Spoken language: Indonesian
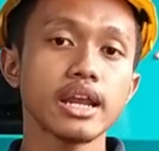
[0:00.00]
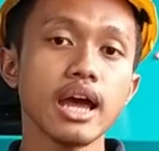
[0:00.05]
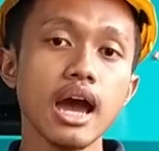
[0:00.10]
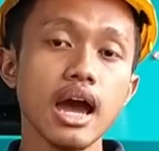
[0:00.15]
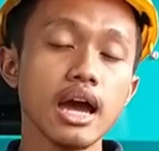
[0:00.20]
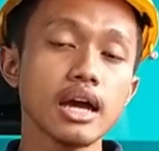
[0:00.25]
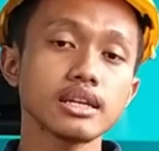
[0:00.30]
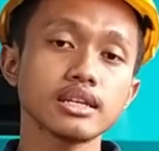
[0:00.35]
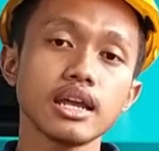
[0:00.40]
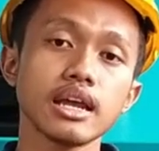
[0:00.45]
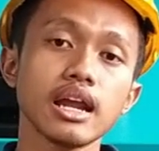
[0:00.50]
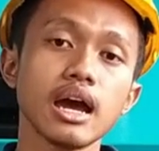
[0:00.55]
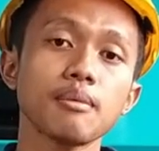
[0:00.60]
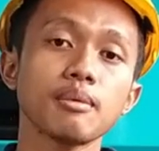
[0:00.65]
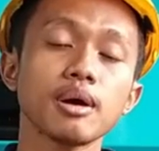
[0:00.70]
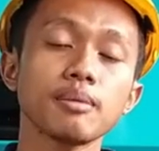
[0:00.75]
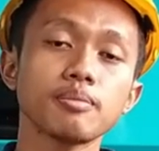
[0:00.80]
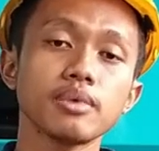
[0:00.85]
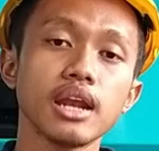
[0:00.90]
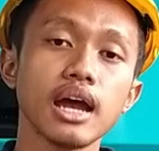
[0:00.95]
Nah, dan
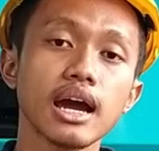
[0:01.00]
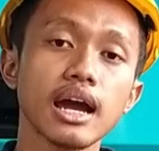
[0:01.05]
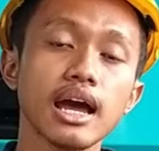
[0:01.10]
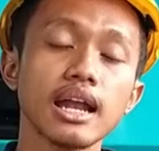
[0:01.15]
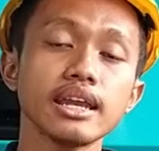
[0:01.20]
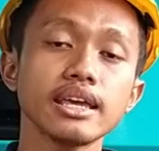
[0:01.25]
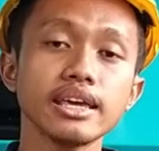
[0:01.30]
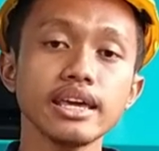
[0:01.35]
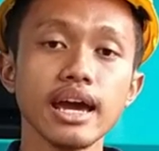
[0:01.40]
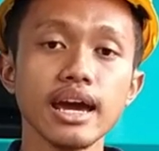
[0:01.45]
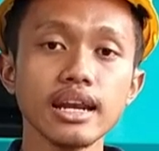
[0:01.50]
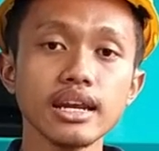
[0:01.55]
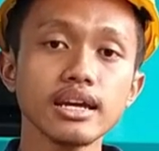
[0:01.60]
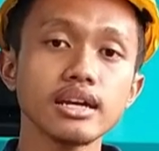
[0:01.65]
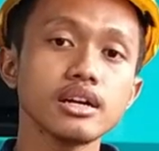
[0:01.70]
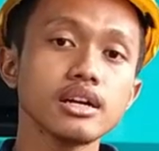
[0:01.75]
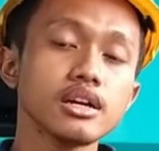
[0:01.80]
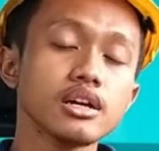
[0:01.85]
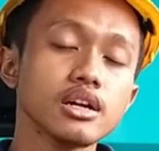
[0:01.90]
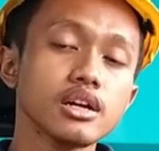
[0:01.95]
apabila kalian
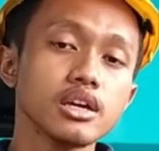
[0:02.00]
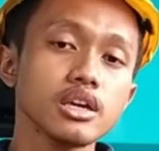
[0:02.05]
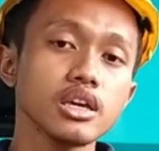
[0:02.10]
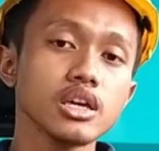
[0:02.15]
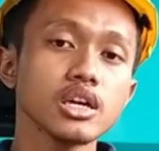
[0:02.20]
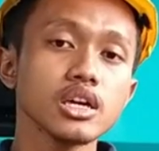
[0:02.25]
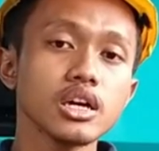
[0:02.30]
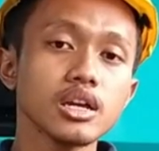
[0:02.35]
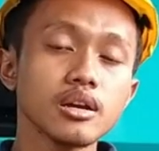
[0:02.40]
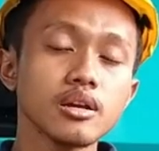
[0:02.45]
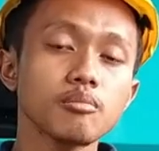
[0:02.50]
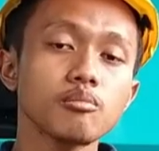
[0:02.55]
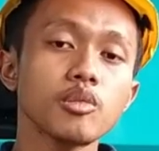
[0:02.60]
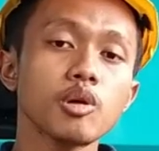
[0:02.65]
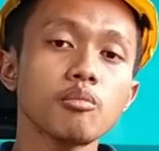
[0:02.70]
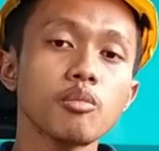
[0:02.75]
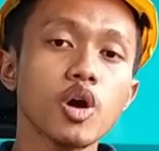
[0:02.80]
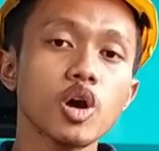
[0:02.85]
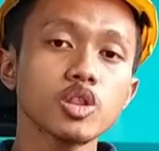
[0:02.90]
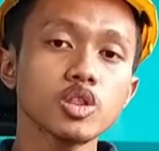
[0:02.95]
ingin
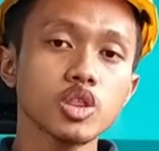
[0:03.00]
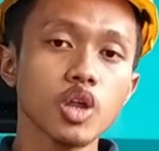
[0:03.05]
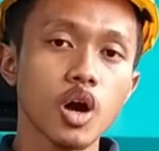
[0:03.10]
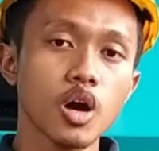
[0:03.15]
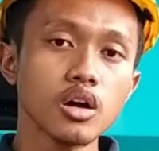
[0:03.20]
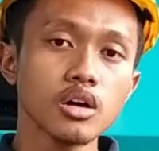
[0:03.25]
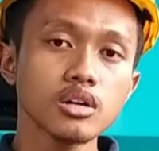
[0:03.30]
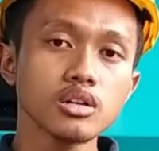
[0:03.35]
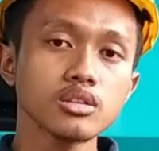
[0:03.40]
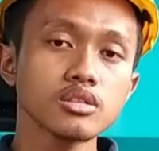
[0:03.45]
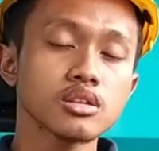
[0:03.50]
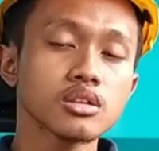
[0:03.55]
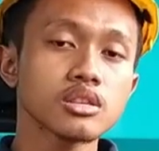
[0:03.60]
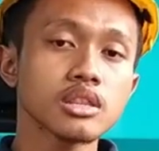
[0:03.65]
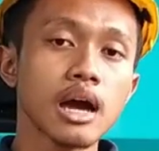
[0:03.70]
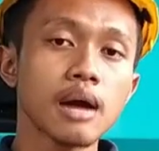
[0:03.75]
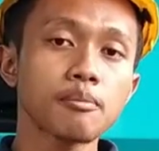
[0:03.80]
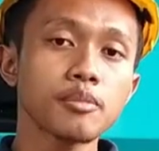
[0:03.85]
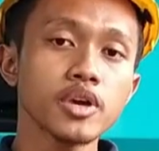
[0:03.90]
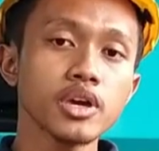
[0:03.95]
memotong
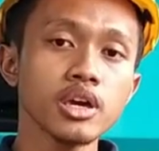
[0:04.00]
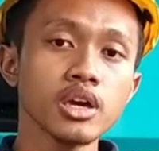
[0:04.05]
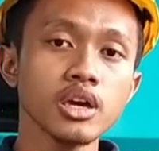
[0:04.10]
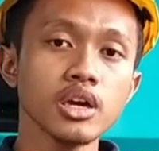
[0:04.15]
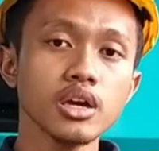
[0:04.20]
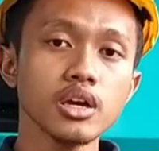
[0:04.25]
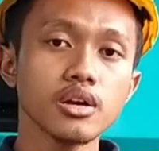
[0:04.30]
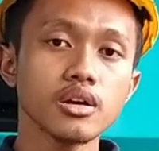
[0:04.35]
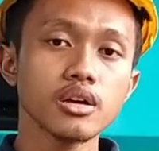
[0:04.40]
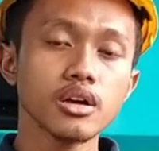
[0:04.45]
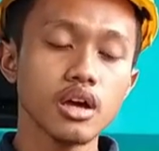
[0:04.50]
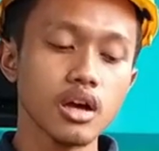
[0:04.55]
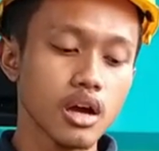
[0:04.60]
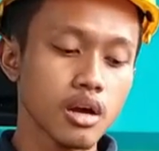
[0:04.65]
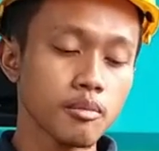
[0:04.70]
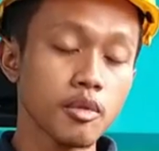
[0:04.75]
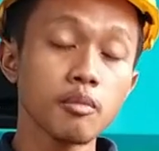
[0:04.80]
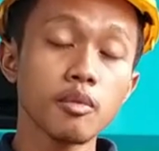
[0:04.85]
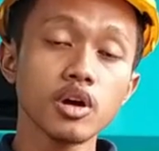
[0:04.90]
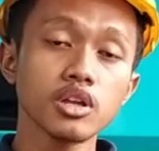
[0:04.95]
tetapi
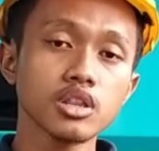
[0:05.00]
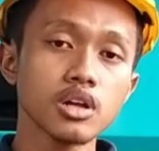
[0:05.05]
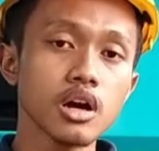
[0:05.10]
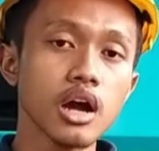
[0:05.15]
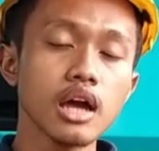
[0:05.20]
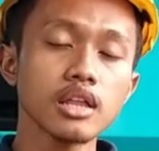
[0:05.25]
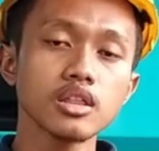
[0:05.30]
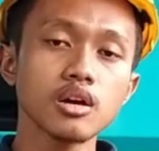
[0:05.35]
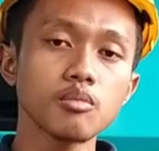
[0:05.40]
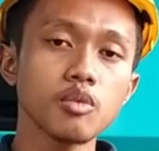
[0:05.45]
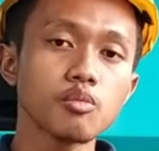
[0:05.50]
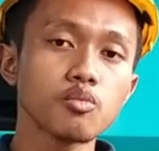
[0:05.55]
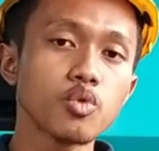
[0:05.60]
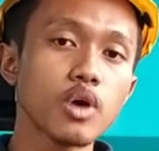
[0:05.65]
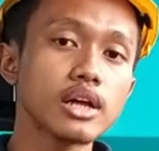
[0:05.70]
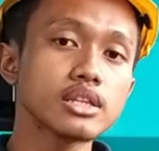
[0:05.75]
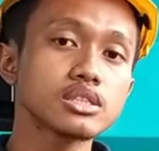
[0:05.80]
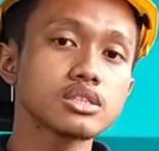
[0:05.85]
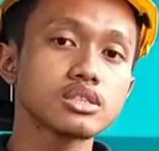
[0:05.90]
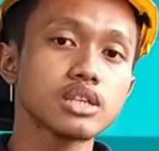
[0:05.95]
memotong atau
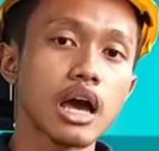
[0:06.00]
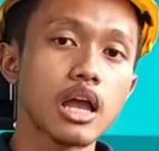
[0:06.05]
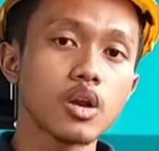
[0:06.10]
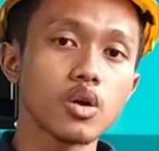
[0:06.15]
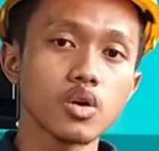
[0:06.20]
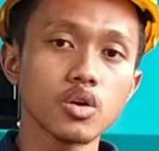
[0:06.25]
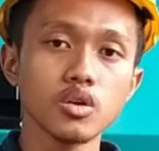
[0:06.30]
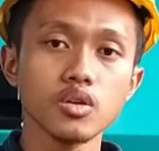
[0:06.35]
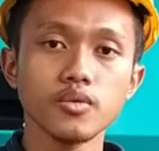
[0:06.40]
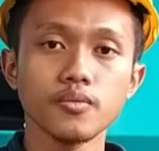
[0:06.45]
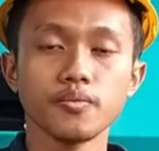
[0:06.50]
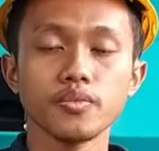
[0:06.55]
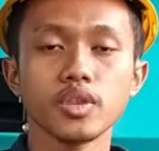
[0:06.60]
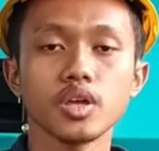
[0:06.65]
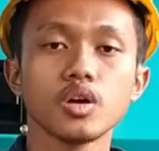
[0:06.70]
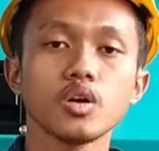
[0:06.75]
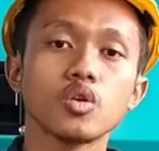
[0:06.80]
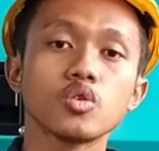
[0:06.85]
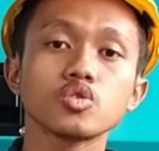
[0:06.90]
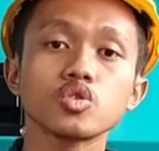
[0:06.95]
membuat jalur
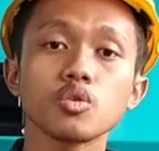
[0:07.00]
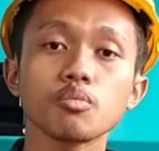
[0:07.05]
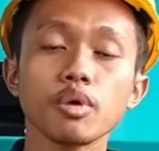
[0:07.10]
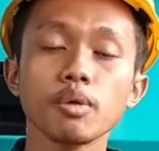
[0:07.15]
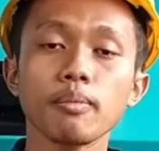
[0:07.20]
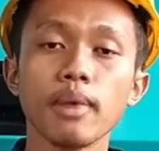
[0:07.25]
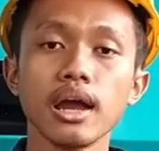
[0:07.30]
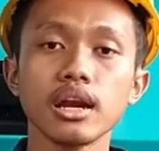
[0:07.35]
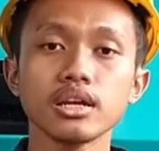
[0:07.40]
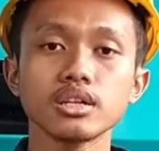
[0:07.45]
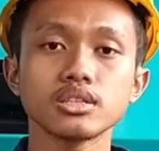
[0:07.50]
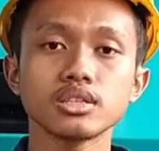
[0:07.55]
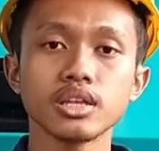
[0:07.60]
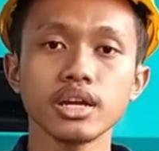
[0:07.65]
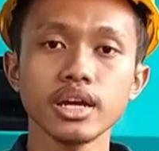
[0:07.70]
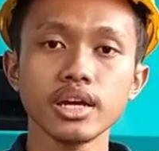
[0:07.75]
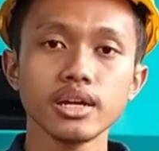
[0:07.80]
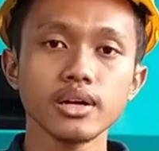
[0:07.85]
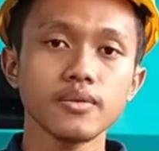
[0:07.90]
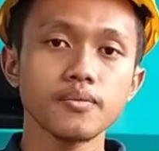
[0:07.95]
untuk pipa
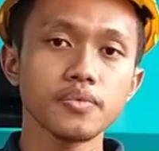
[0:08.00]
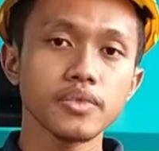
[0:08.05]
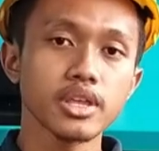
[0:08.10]
listrik